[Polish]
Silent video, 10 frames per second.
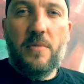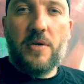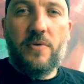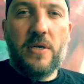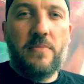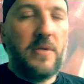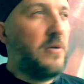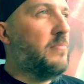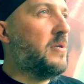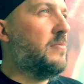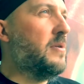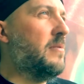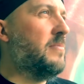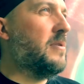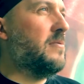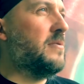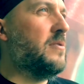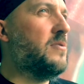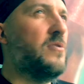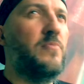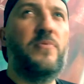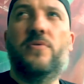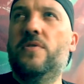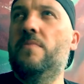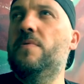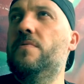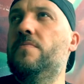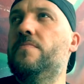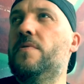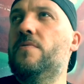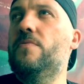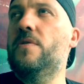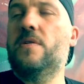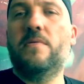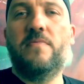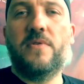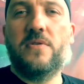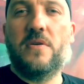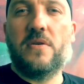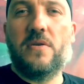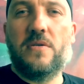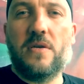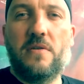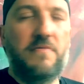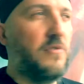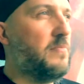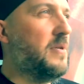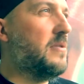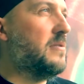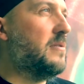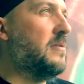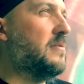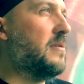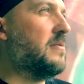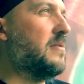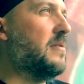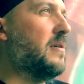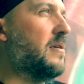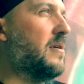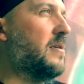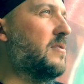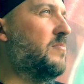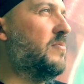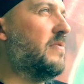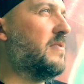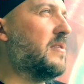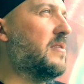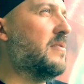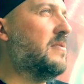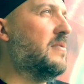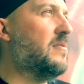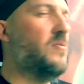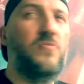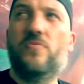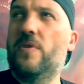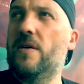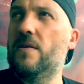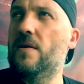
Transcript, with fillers: Brakuje nam tego, brakuje nam tego zejścia do podziemi, brakuje nam właśnie jakiejś takiej formy inicjacyjnej, jaka kiedyś była w takich rdzennych kulturach.